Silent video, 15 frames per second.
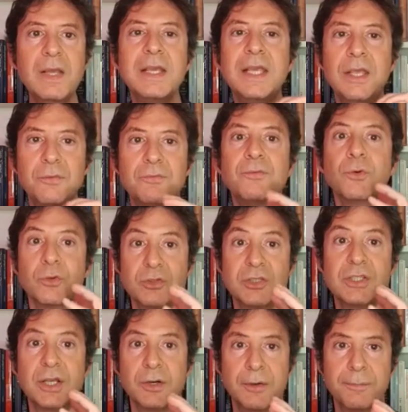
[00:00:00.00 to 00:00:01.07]
chi
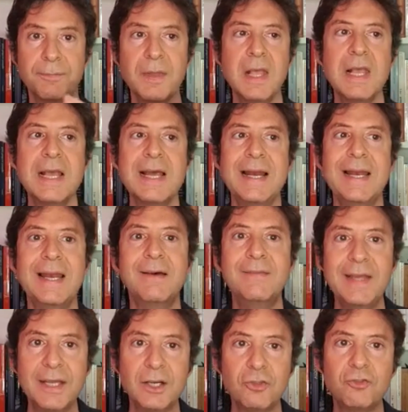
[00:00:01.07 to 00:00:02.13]
fossero la
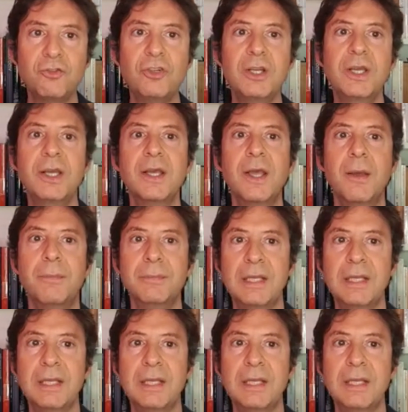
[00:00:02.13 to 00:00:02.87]
Vergine